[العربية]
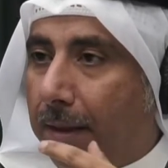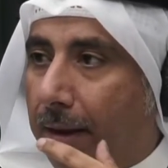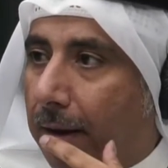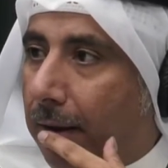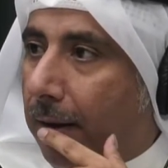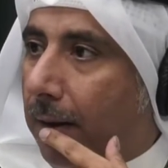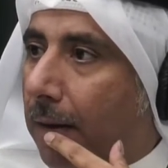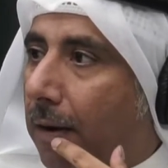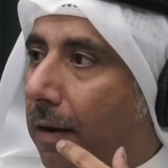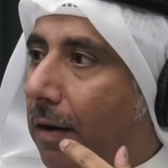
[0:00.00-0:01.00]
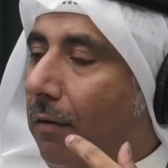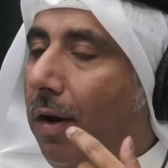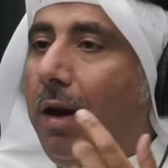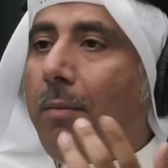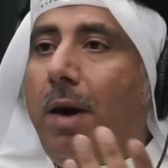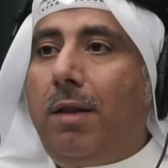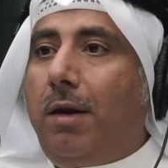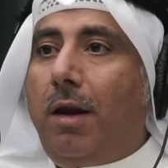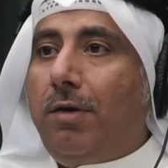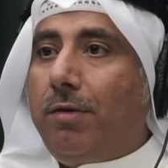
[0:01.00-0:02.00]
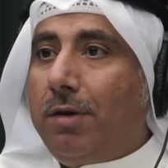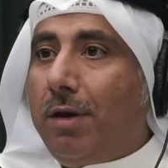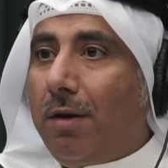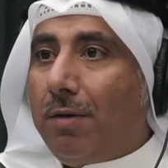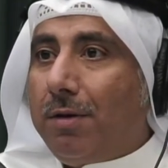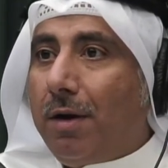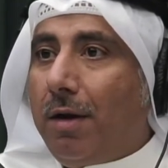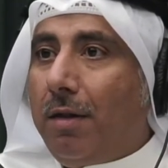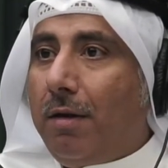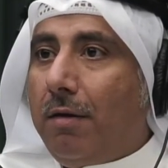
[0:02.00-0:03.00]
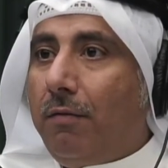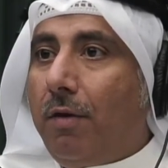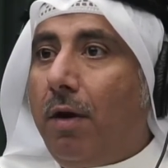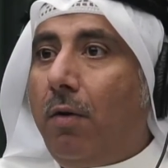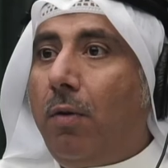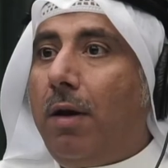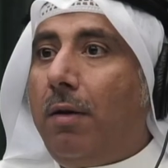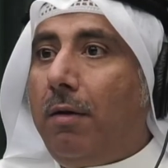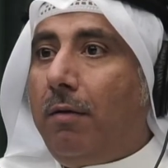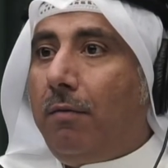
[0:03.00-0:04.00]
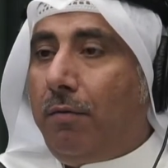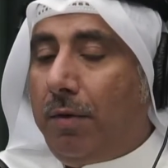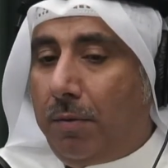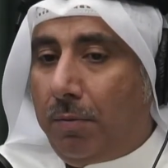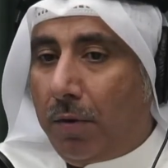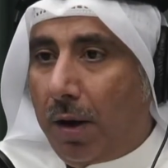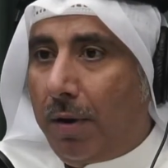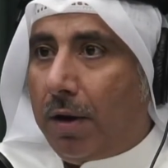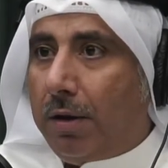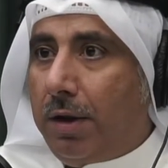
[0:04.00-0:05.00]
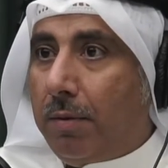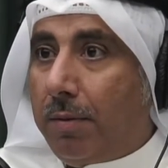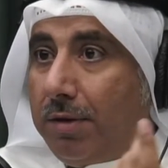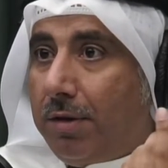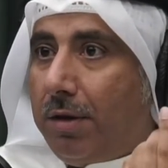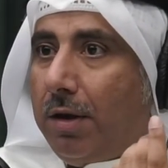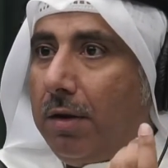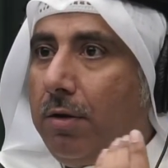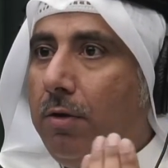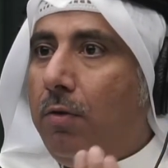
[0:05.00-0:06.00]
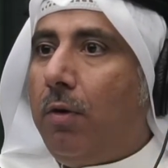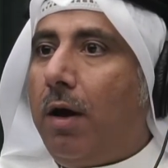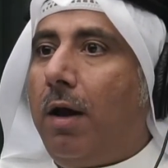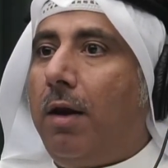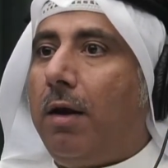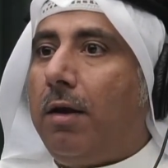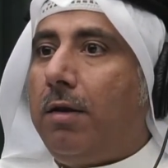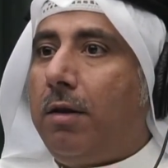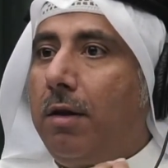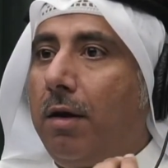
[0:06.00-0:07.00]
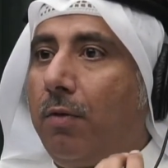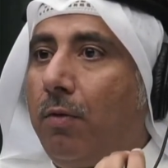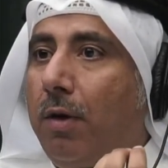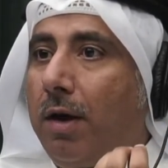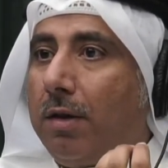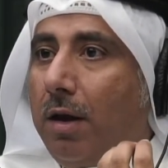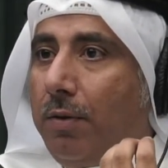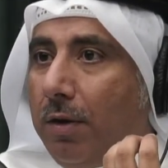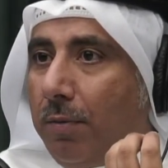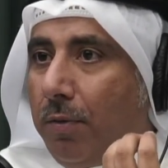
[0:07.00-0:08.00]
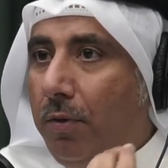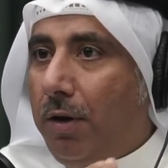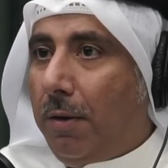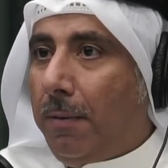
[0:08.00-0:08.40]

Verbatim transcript: عجيب فانا ما ادري ليش عنده هالقدره هذه فهو في مقابله قديمه بالستينات يقول انا كنت اروح اطلع ويا ابوي